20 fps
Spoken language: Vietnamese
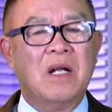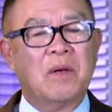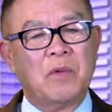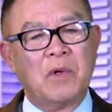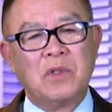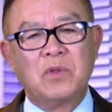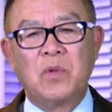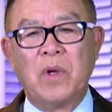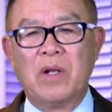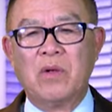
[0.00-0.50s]
là
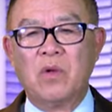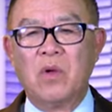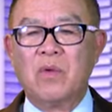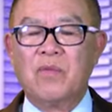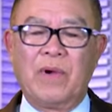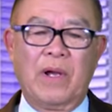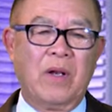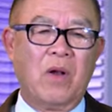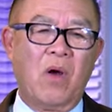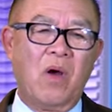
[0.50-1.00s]
cái chuyện nó
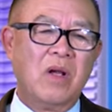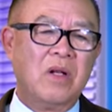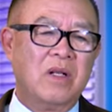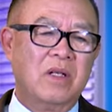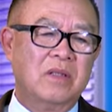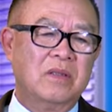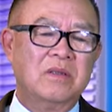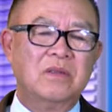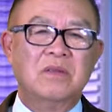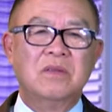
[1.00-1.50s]
phải nói
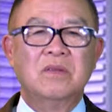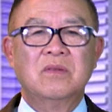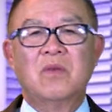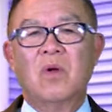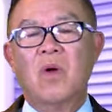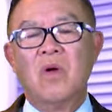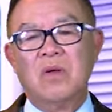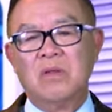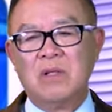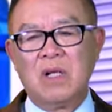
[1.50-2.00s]
là
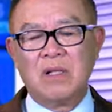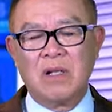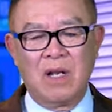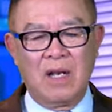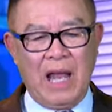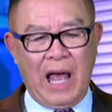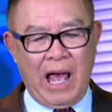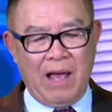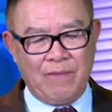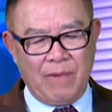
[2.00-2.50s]
nó rất là
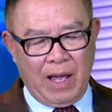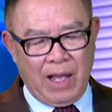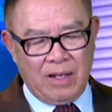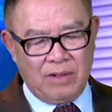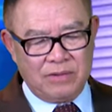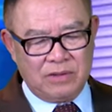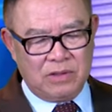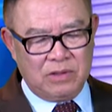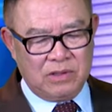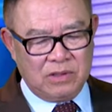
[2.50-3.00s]
lạ, và
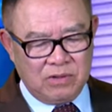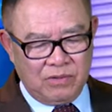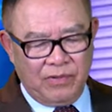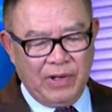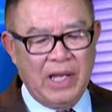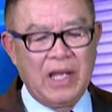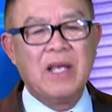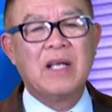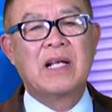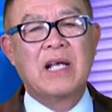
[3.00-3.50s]

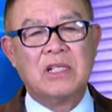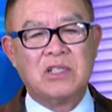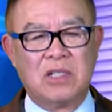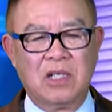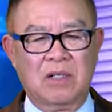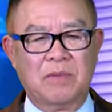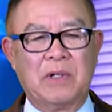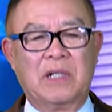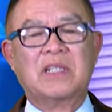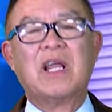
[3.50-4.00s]
vì cái
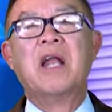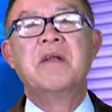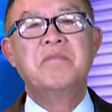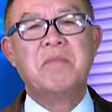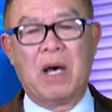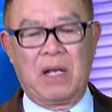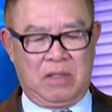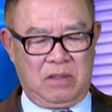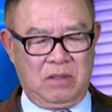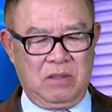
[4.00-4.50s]
sự thân
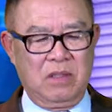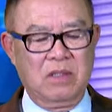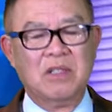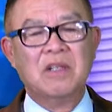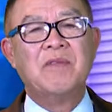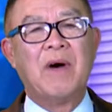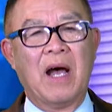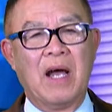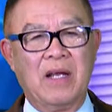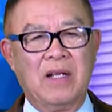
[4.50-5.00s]
mật như
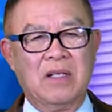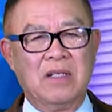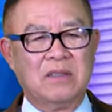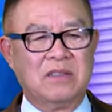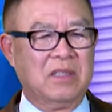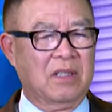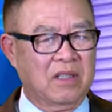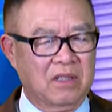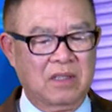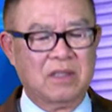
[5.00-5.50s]
vậy đó,
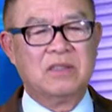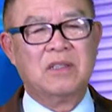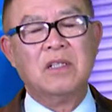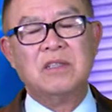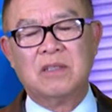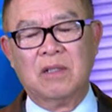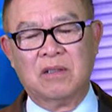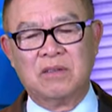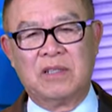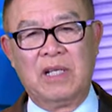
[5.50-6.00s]
cái
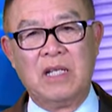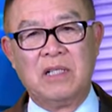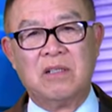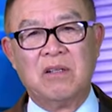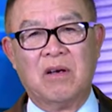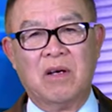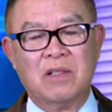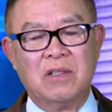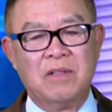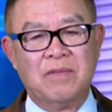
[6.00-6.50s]
sự tin
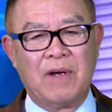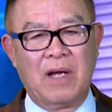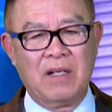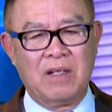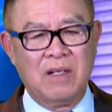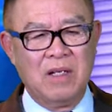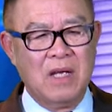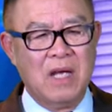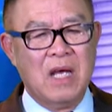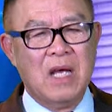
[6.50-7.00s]
tưởng như vậy
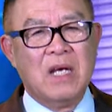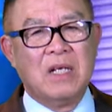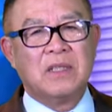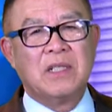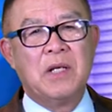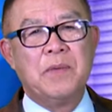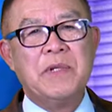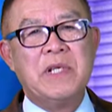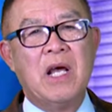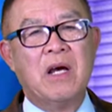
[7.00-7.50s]
đó,
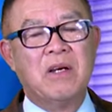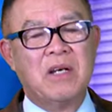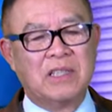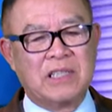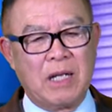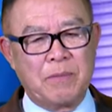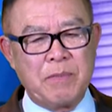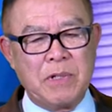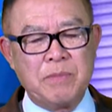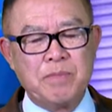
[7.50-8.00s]
thì bây giờ người
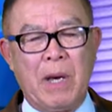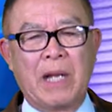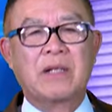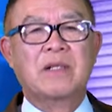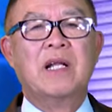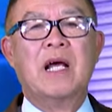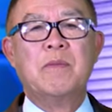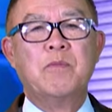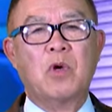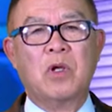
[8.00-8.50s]
ta mới bật
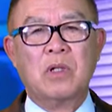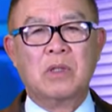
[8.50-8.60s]
ra